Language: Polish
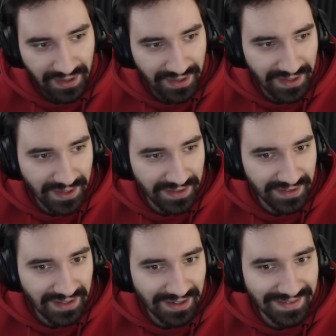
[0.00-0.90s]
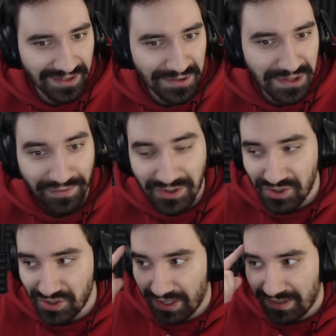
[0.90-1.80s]
Yy, także
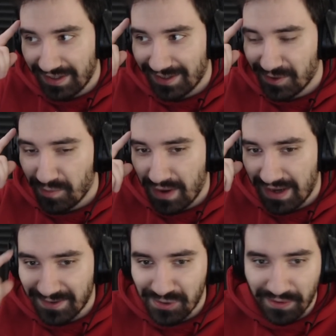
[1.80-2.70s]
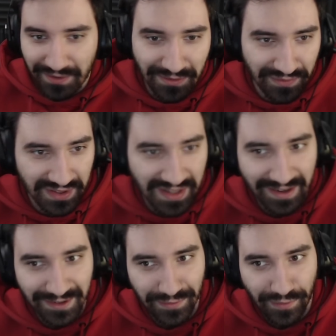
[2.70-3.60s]
oczywiście, jak normalny człowiek mówię
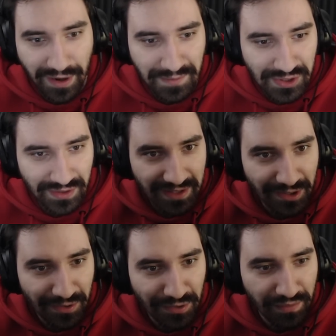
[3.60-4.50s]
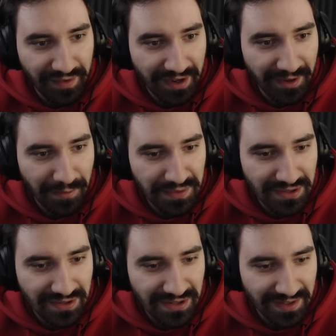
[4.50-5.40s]
tak, odwołam się od tego gówna, no bo
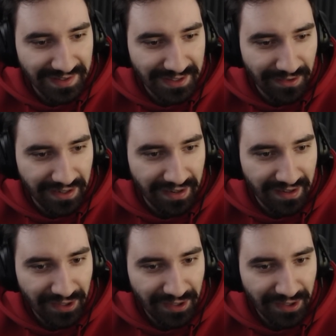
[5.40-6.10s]
przecież to jest chore.